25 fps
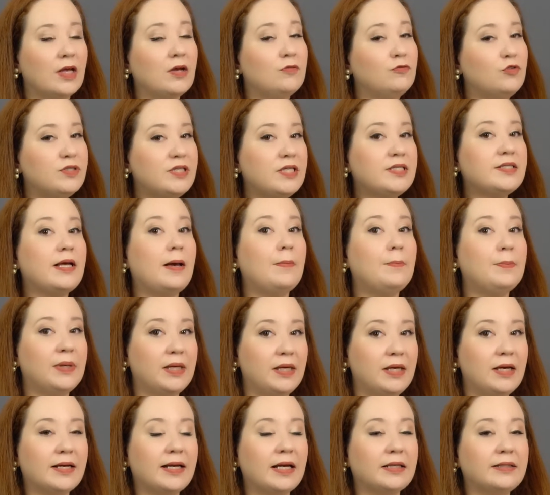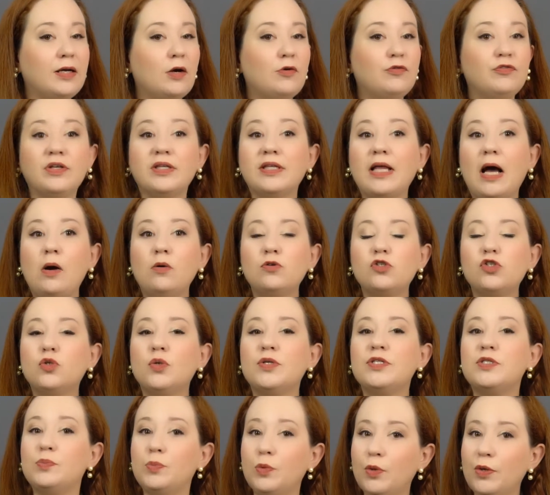Você sabia que até o final de
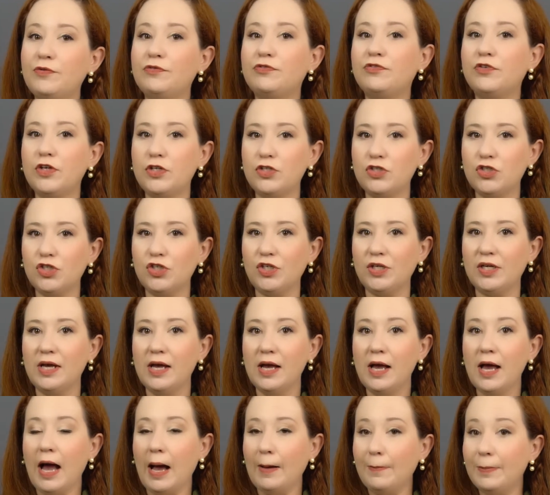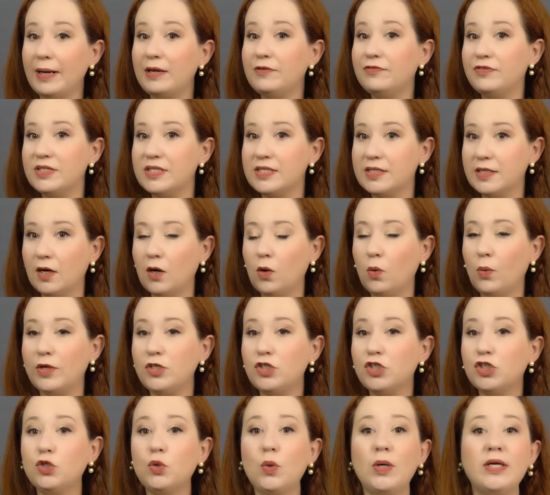2020 a previsão é
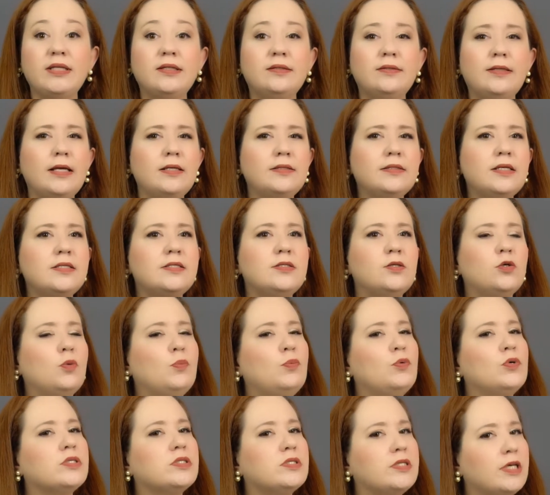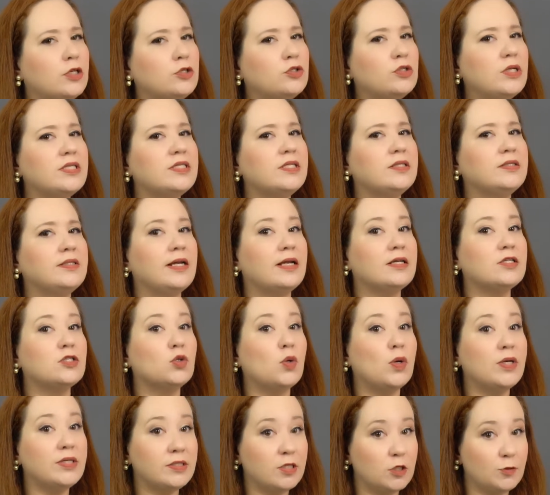de que 85% das
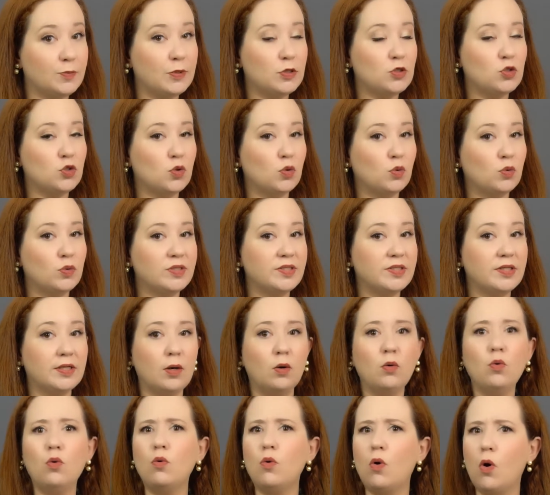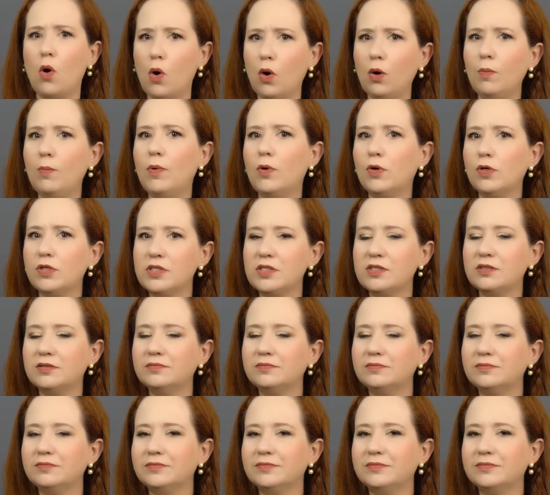interações das pessoas serão com robôs?